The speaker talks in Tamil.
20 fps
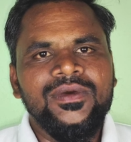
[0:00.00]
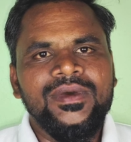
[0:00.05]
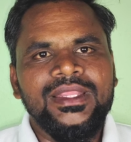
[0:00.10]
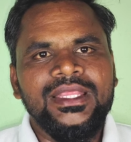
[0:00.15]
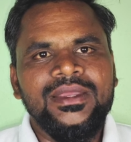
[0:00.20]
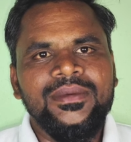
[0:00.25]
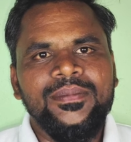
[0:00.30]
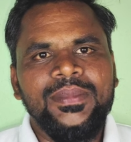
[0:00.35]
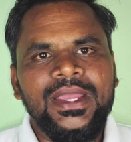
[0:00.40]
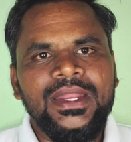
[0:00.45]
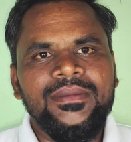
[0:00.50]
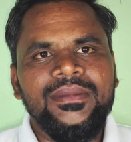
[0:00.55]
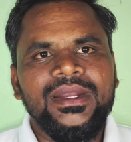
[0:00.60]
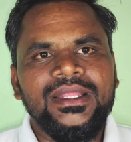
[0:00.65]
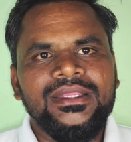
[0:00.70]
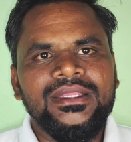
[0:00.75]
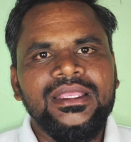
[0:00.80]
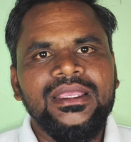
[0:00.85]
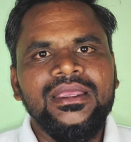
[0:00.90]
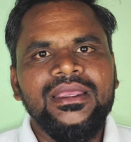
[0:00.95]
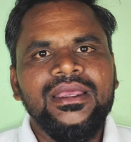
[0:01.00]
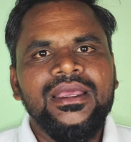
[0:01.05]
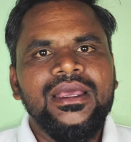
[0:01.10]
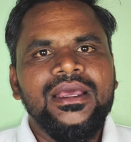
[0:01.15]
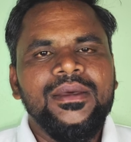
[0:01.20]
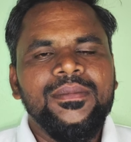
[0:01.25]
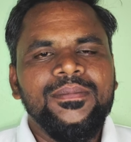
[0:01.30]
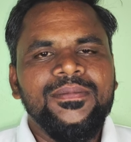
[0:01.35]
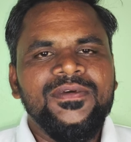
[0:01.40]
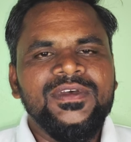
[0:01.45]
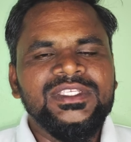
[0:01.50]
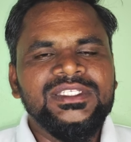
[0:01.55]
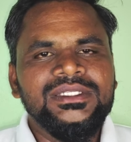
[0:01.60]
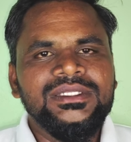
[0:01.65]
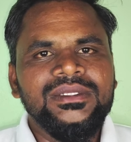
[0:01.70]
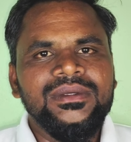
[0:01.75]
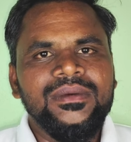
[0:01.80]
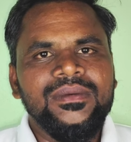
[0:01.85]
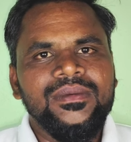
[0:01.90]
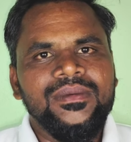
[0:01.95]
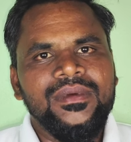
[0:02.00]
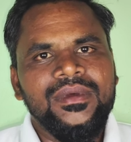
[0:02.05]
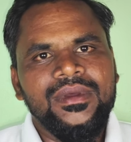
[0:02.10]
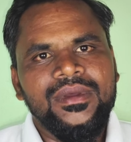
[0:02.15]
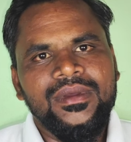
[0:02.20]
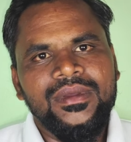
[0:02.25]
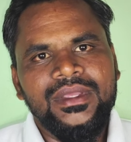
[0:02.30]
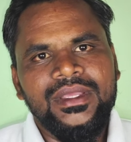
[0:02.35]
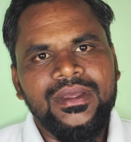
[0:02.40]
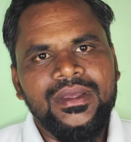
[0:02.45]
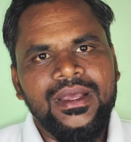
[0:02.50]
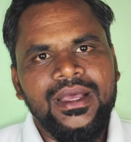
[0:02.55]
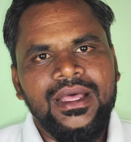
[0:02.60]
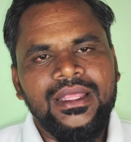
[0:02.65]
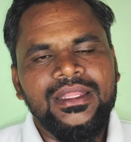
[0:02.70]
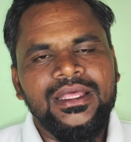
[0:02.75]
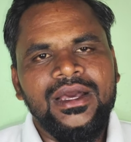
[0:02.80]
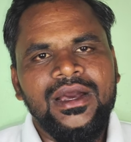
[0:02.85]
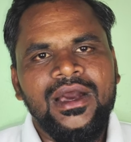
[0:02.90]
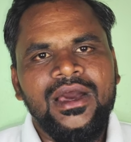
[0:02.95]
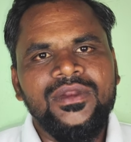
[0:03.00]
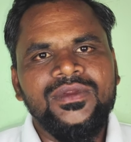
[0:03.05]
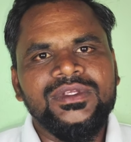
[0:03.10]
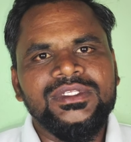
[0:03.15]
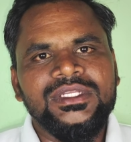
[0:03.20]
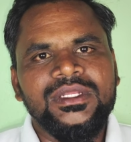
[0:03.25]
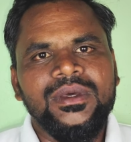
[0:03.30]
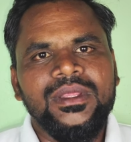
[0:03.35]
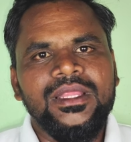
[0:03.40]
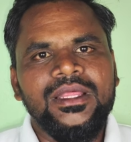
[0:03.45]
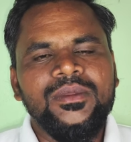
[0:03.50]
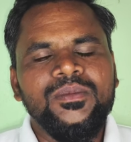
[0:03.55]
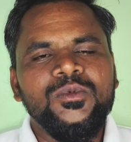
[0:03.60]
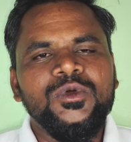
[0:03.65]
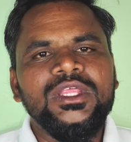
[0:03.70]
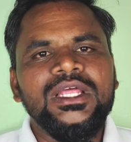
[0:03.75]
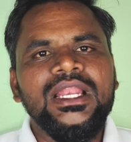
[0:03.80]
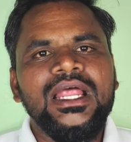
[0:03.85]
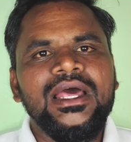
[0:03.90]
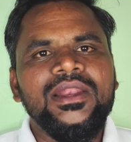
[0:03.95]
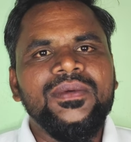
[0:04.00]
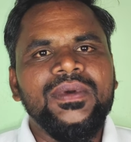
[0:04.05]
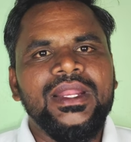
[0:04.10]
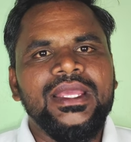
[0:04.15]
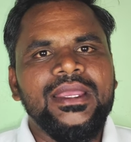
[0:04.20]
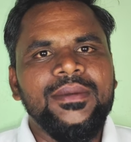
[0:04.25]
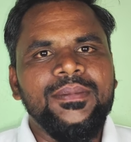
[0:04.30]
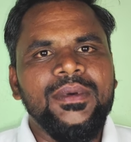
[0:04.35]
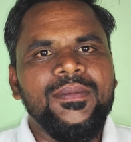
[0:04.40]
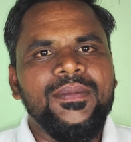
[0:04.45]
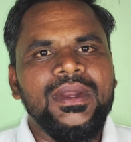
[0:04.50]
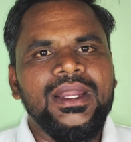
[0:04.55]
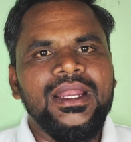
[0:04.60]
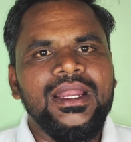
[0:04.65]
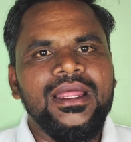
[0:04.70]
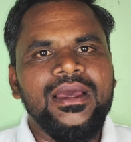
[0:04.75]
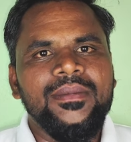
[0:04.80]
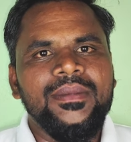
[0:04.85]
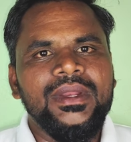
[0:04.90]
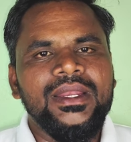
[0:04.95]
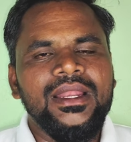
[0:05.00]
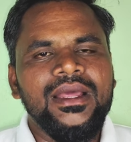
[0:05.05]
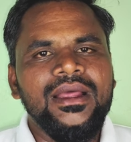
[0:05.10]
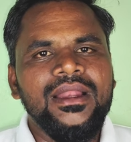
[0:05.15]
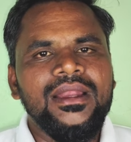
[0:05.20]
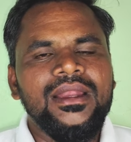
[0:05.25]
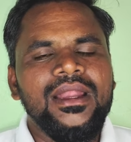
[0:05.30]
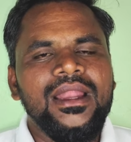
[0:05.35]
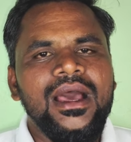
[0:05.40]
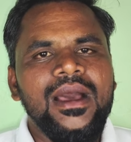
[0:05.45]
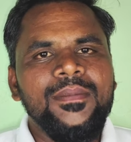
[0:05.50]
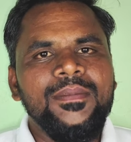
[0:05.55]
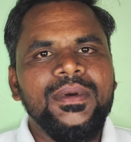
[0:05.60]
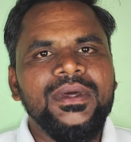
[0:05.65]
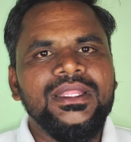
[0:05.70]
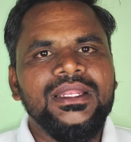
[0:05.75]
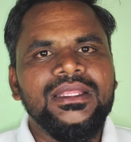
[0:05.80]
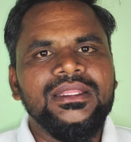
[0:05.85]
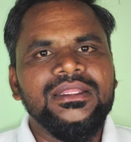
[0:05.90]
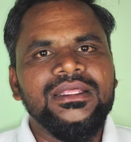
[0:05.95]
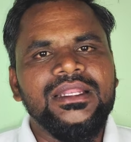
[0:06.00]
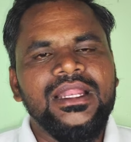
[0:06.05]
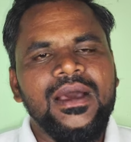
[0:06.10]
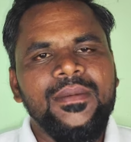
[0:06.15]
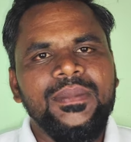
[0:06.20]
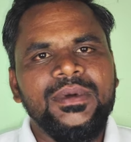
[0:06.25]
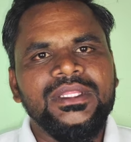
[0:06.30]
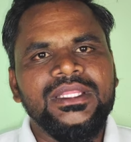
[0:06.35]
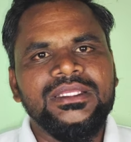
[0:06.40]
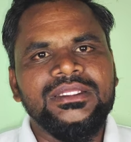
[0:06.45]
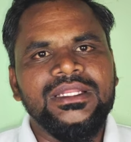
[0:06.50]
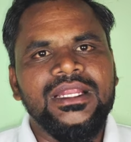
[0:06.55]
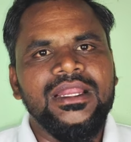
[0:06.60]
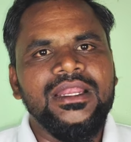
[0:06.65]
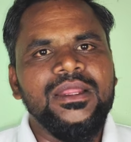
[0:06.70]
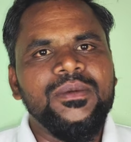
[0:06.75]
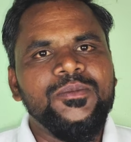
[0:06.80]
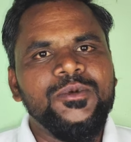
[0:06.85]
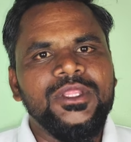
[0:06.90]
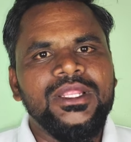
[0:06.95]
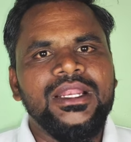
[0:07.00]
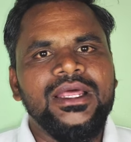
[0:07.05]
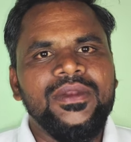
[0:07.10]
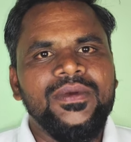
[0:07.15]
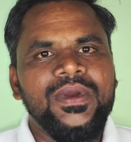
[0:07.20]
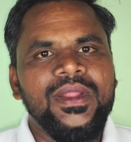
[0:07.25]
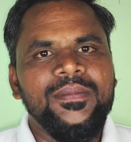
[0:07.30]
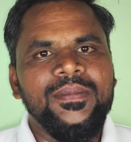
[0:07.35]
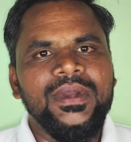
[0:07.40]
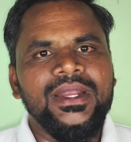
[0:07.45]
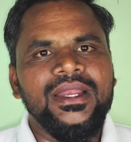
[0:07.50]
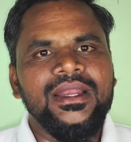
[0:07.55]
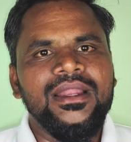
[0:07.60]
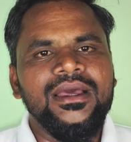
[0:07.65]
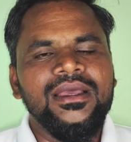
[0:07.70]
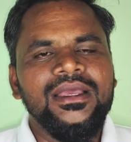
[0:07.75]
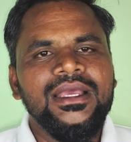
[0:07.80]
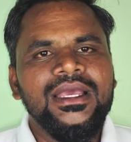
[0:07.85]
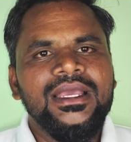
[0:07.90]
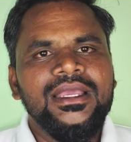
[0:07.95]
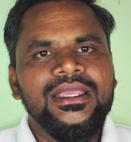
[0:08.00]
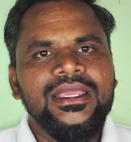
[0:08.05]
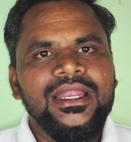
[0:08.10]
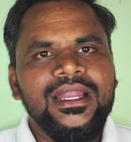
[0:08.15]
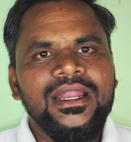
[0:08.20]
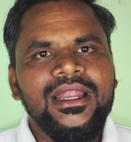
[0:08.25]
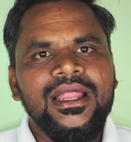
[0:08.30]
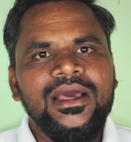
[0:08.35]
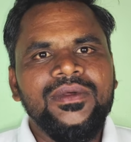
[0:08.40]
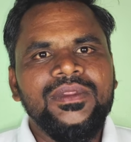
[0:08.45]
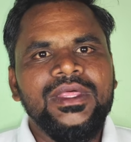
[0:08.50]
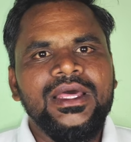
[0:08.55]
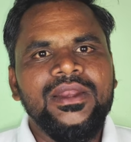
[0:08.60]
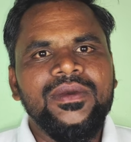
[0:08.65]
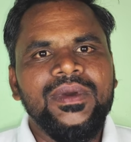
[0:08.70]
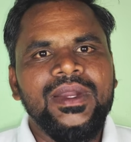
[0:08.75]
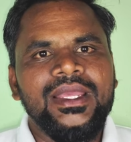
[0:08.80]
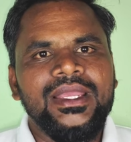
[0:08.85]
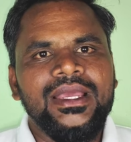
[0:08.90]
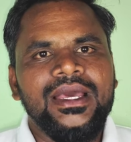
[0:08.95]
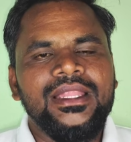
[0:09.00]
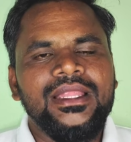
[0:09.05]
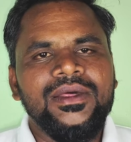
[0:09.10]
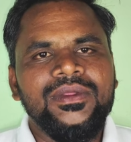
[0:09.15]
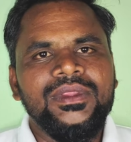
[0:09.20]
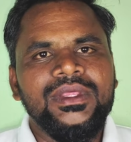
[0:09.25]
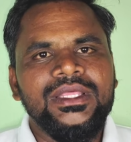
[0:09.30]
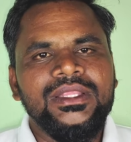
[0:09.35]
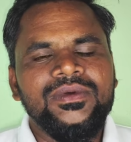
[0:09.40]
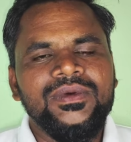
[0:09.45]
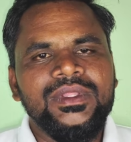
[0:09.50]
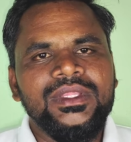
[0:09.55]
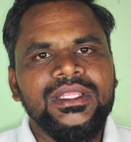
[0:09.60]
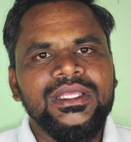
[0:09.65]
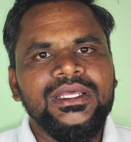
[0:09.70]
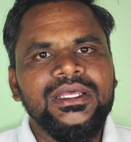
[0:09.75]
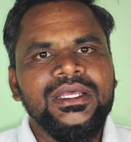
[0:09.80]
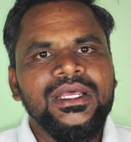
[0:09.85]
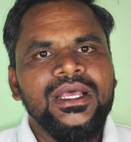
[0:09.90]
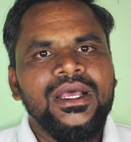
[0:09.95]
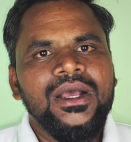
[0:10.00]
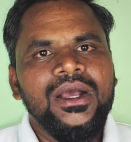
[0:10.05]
கிலோ விதையை பயன்படுத்தி ஃபர்ஸ்ட் அதை ஹார்வெஸ்ட் அதாவது முதல் அறுவடை எப்போ பண்ணலாம் அப்படின்னா நாற்பதுலேருந்து நாற்பத்தஞ்சு நாள்லேயே முதல் அறுவடை பண்ணிடலாம் இரண்டாவது அறுவடை அதாவது இது வந்து